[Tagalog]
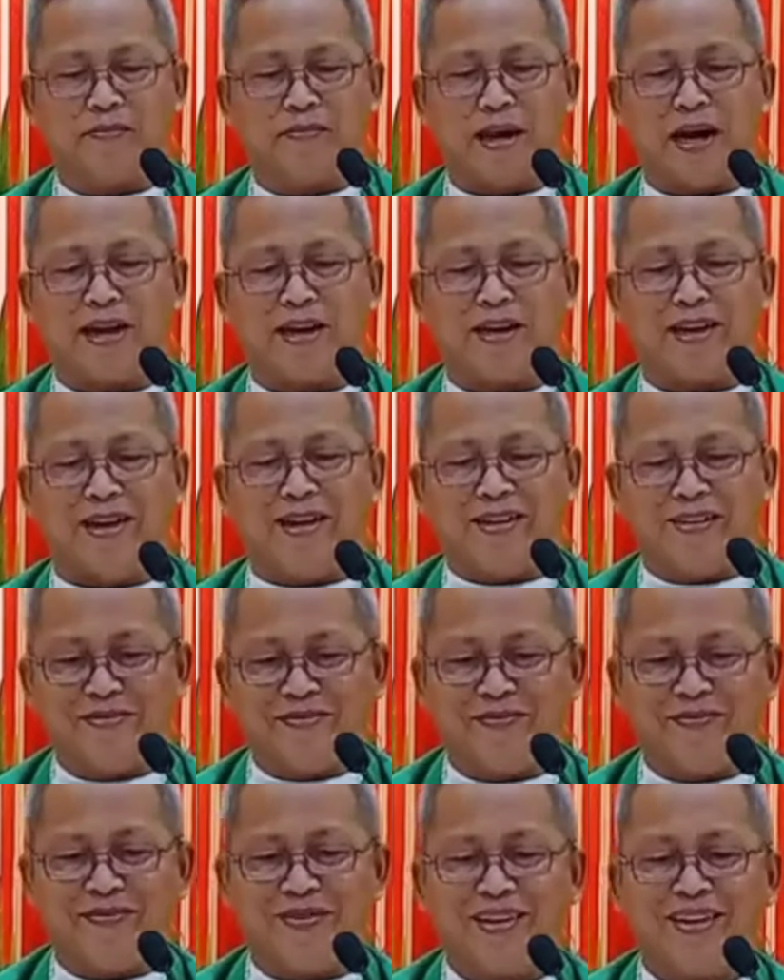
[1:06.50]
Pari.
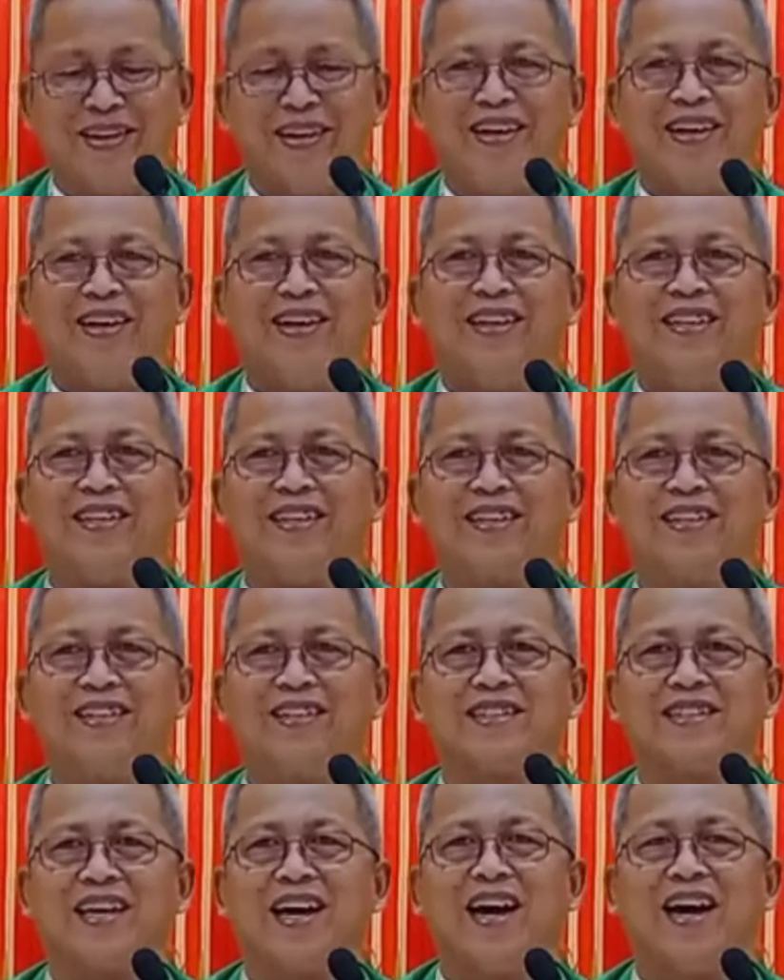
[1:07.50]

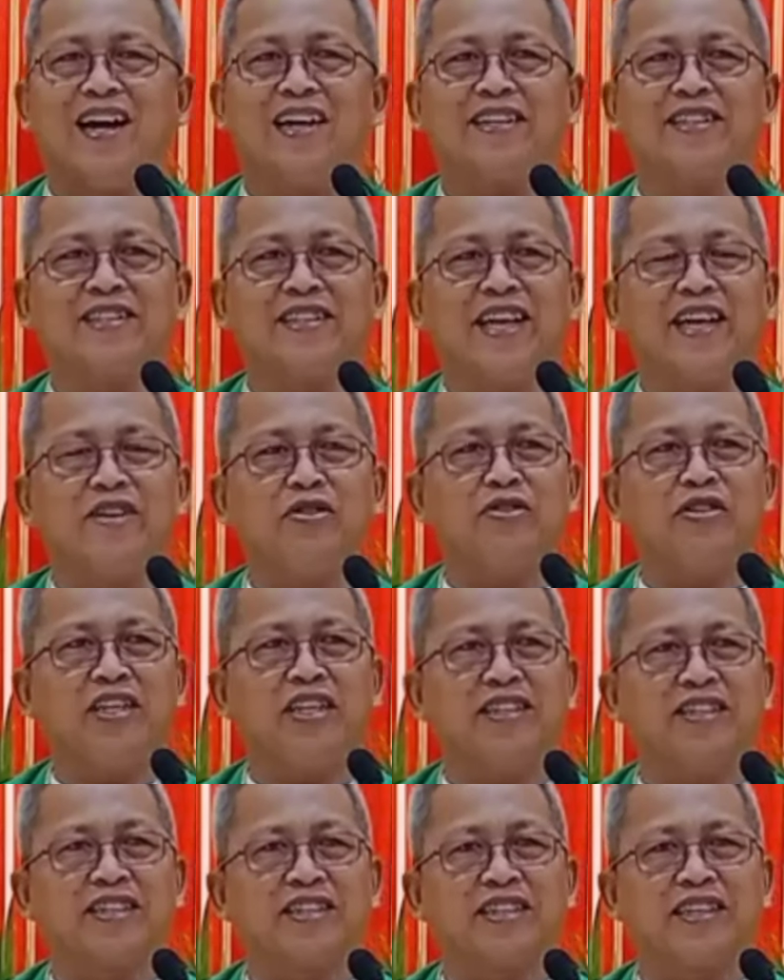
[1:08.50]
Sa
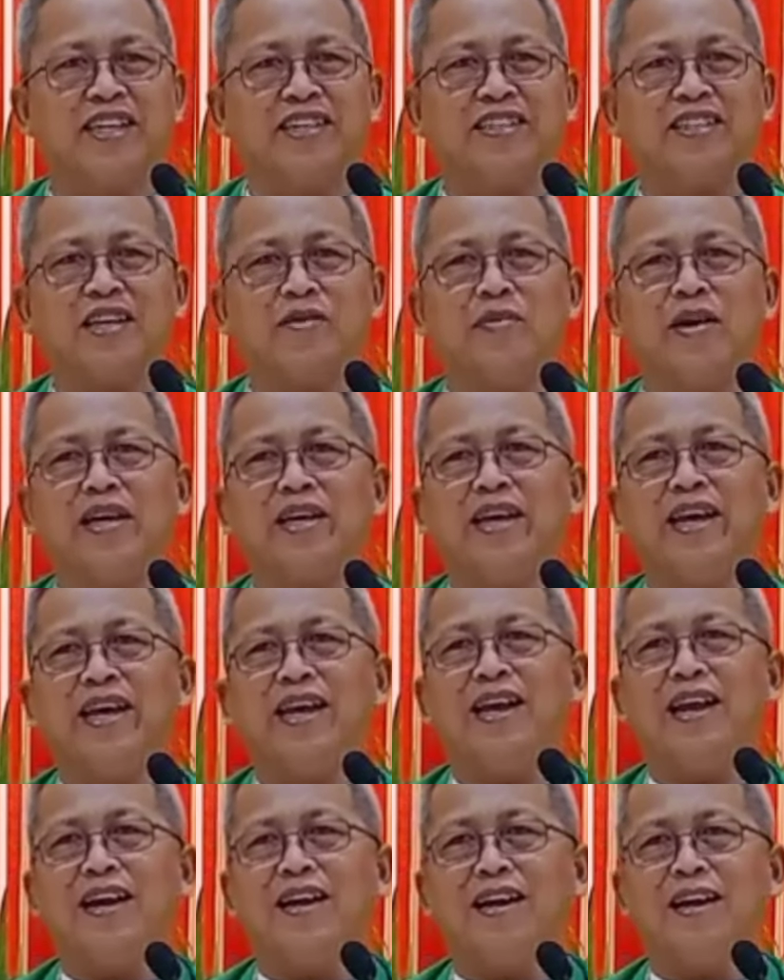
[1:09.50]
Archdiocese, kinsa may
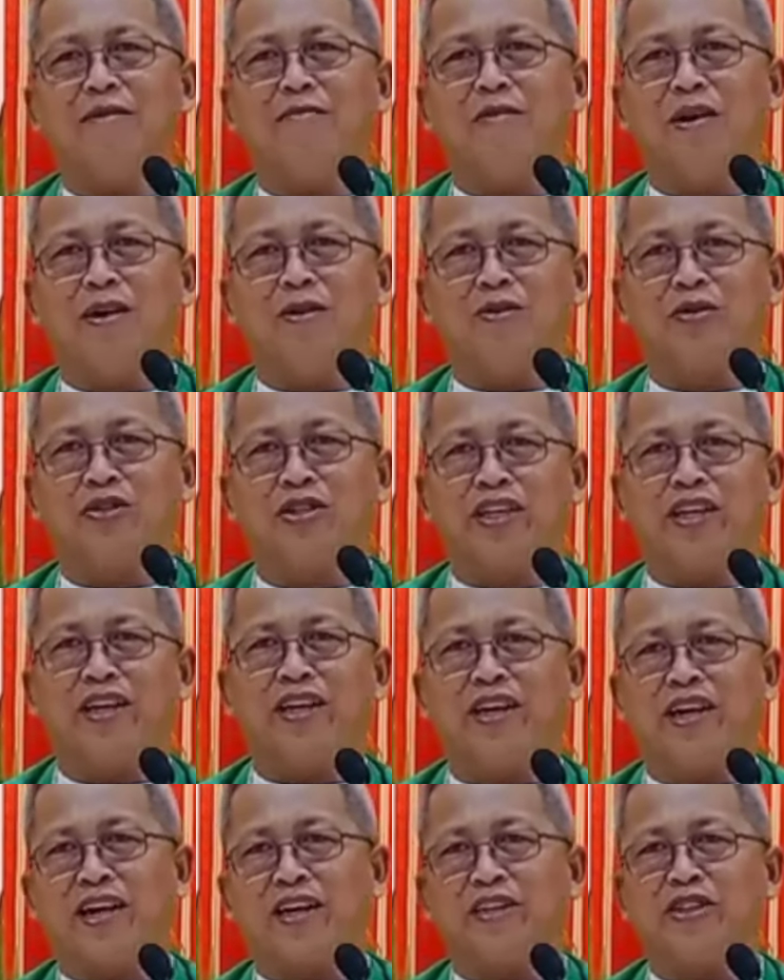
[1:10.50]
giilang labaw si
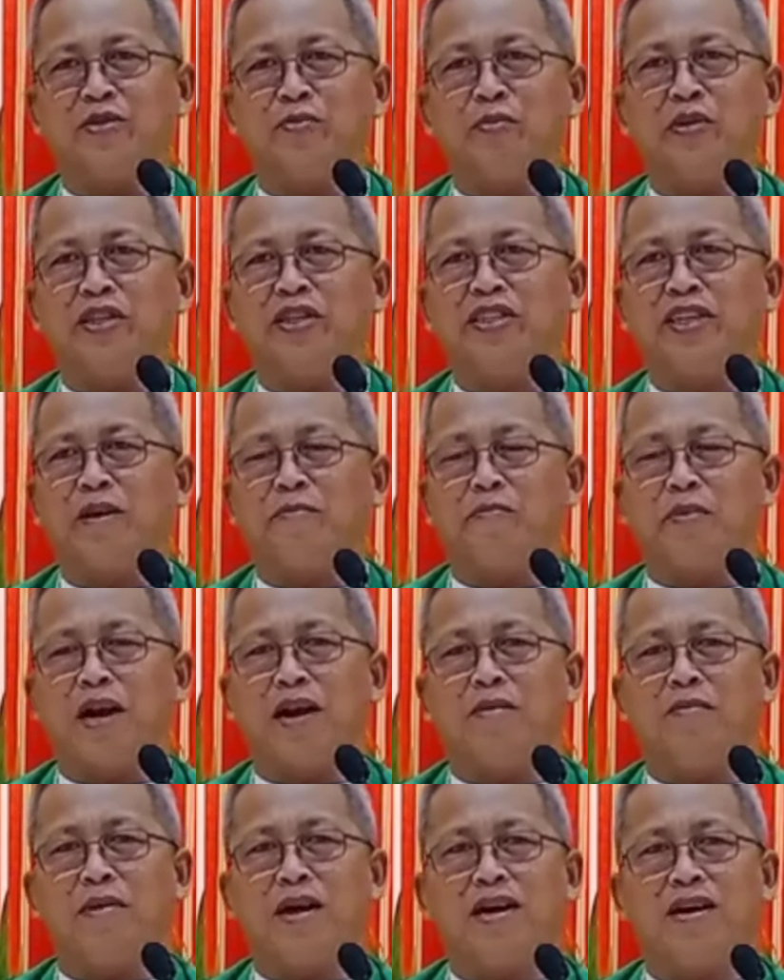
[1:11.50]
Archbishop
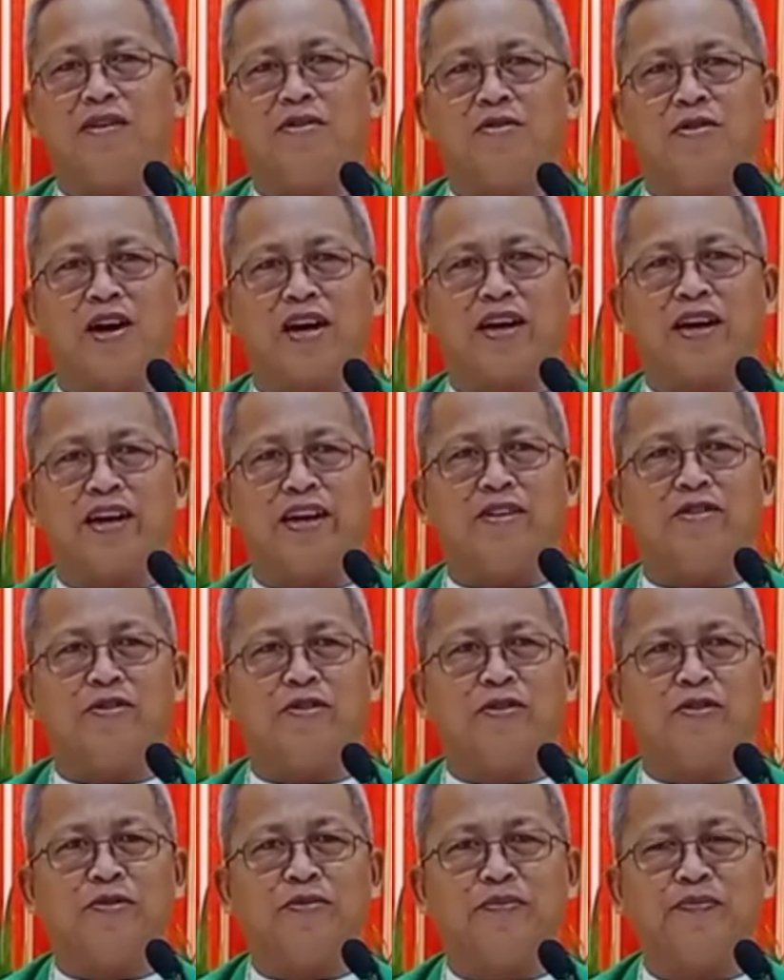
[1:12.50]
Palma o ang
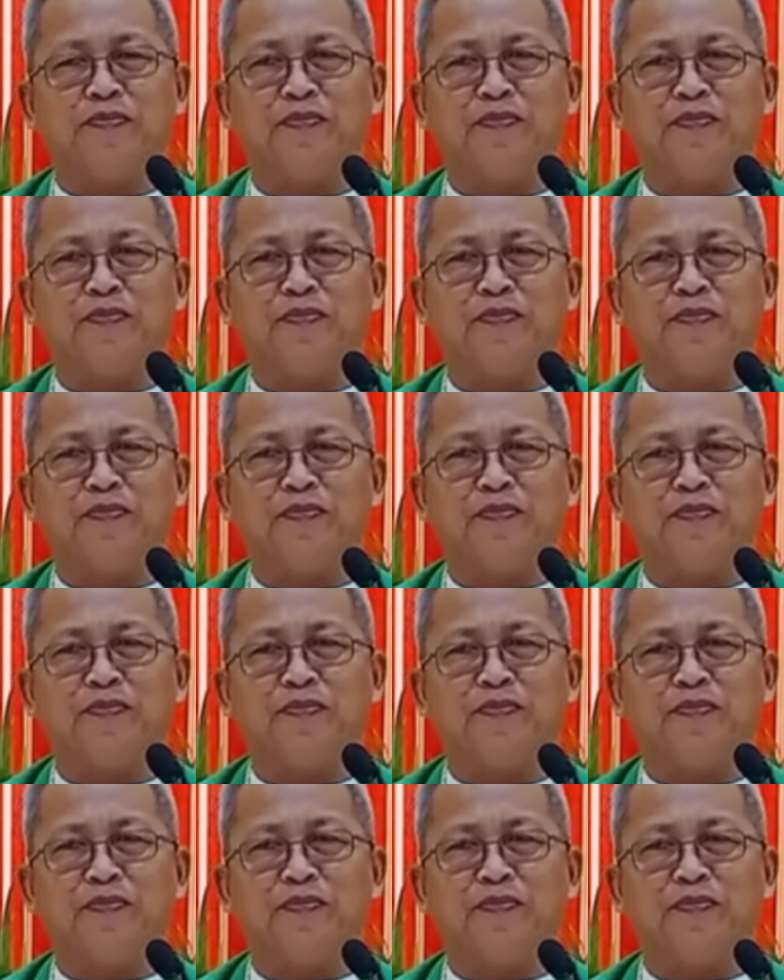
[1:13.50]
Ginoo.